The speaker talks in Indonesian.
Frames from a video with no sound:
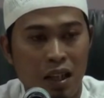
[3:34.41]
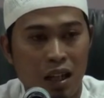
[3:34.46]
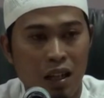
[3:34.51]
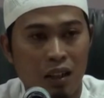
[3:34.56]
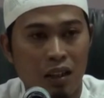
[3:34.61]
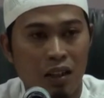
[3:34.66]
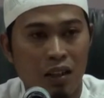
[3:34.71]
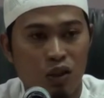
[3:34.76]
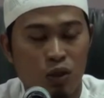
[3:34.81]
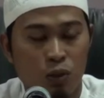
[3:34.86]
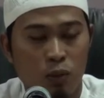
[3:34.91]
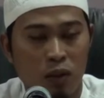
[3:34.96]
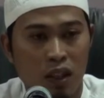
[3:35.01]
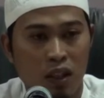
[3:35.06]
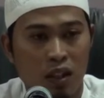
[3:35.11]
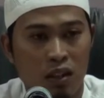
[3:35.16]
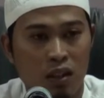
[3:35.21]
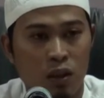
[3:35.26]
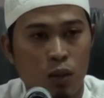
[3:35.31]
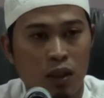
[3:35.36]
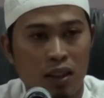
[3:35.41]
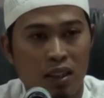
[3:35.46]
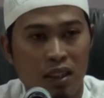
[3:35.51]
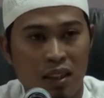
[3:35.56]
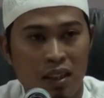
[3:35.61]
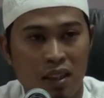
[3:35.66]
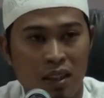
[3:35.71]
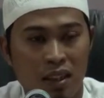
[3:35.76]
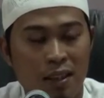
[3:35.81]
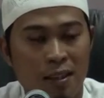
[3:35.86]
Allah Subhanahu wa
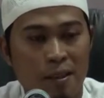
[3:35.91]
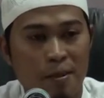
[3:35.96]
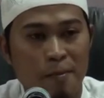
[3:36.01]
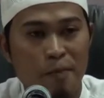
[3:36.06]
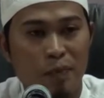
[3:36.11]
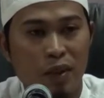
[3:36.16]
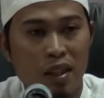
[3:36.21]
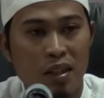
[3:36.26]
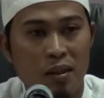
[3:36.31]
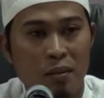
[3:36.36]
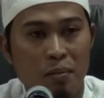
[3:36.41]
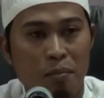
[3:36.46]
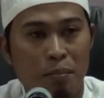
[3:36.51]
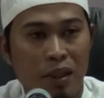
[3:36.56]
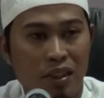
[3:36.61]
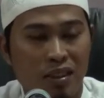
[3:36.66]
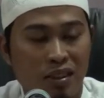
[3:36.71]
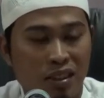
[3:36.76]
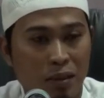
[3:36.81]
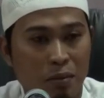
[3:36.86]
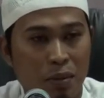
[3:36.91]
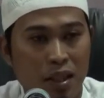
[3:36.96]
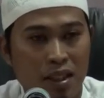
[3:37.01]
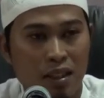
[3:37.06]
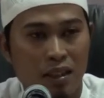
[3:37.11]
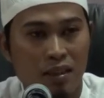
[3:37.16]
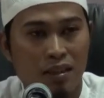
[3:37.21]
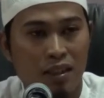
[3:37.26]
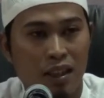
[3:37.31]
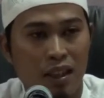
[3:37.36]
taala pasti
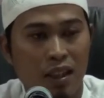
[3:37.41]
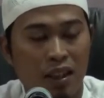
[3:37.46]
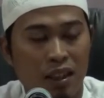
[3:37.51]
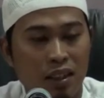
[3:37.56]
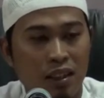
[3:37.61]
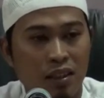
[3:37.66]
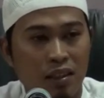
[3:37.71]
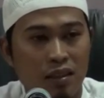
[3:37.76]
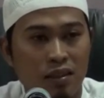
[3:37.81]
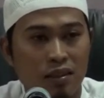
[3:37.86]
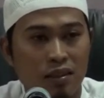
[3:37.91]
banyak sekali